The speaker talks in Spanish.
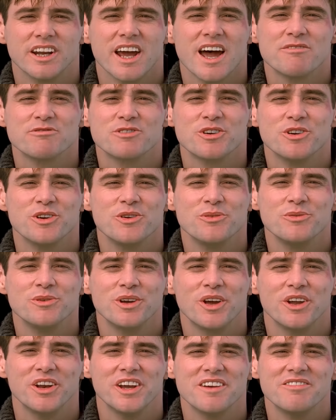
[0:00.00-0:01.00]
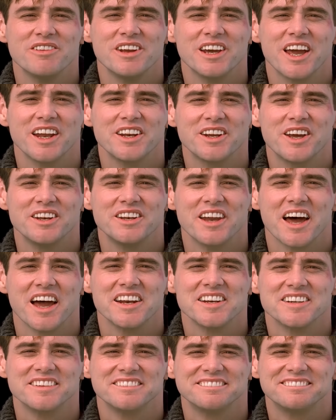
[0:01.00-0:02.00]
buenos días, buenas tardes
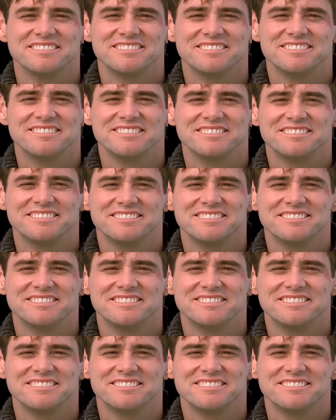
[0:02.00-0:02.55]
y buenas noches.